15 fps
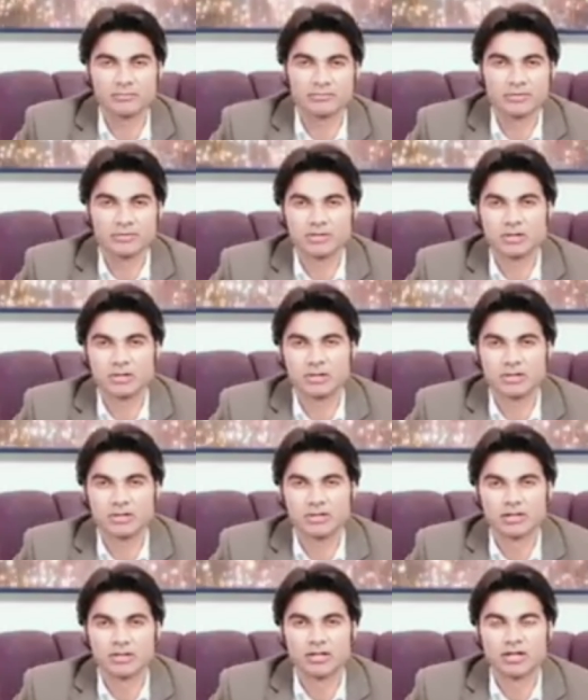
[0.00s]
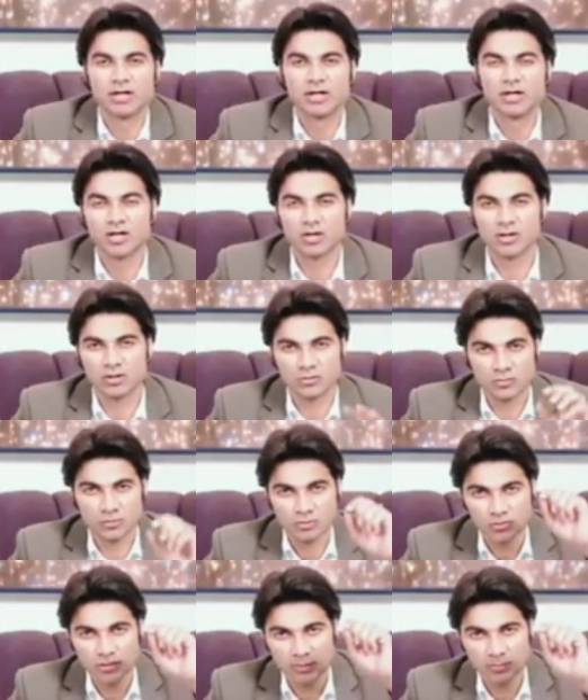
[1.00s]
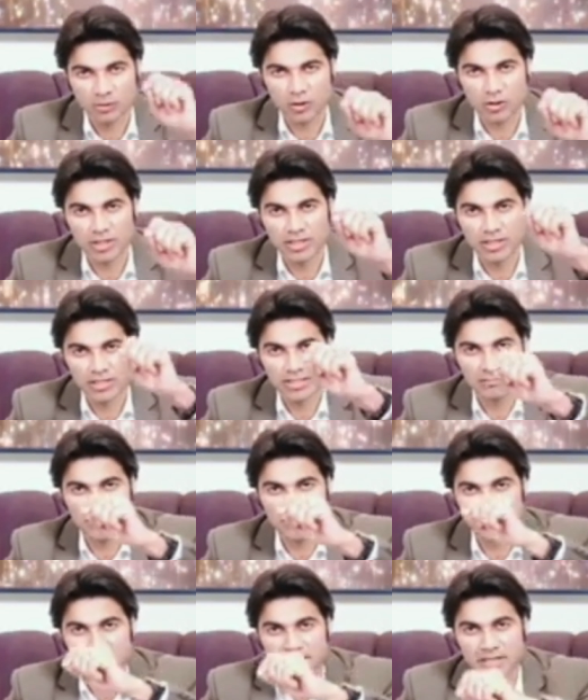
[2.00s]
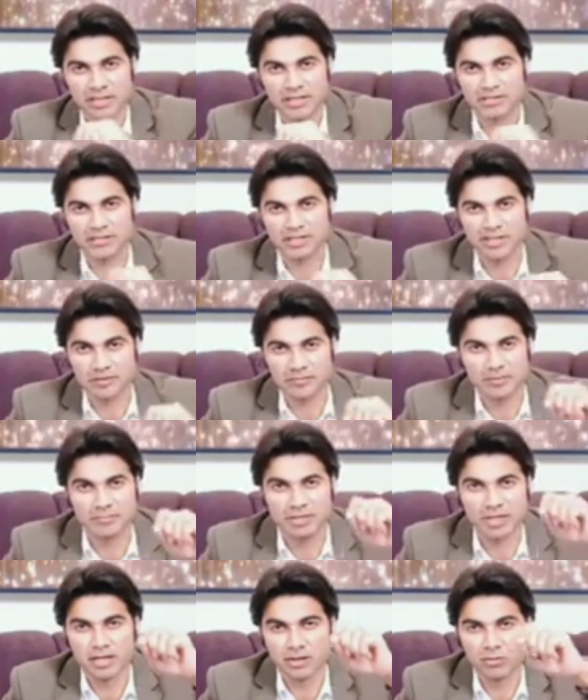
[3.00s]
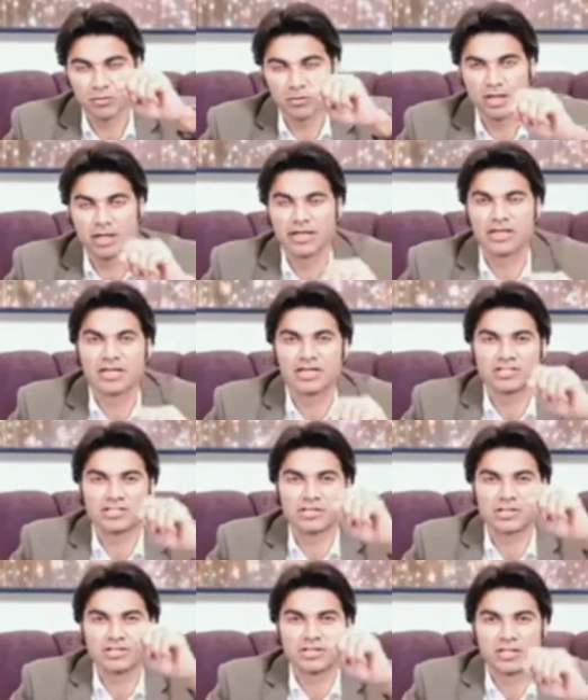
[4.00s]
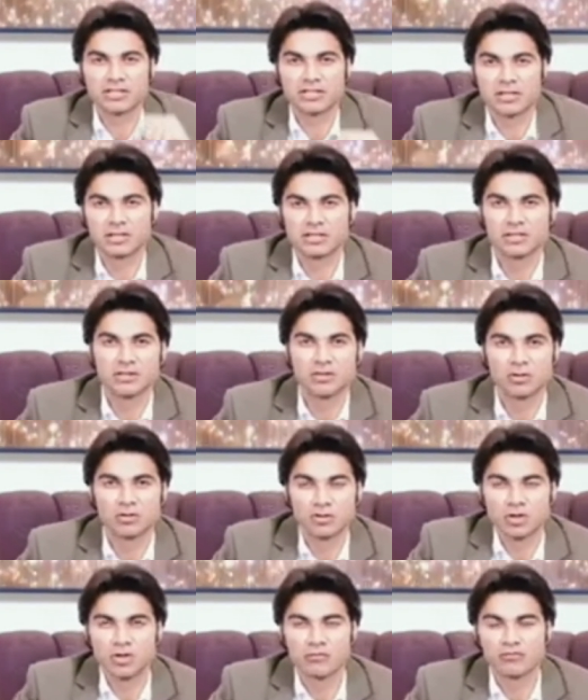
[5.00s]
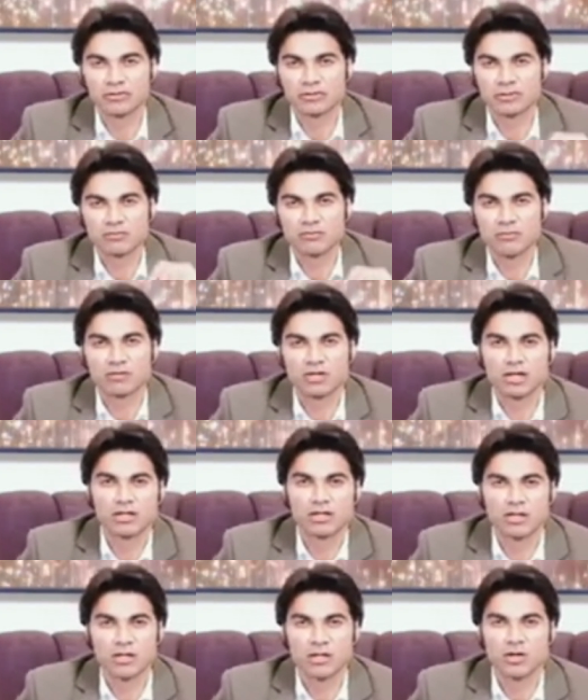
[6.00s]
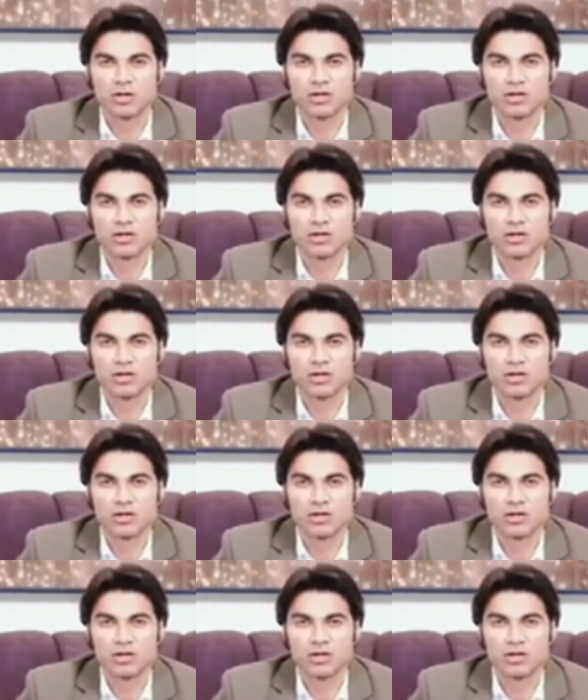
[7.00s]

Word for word: बात कर रहा हूं और उन सबको इंडिया में एक एक स्टेट में मैं रखूंगा एक एक चर्च के अंदर उनका ऑफिस खुलवाऊंगा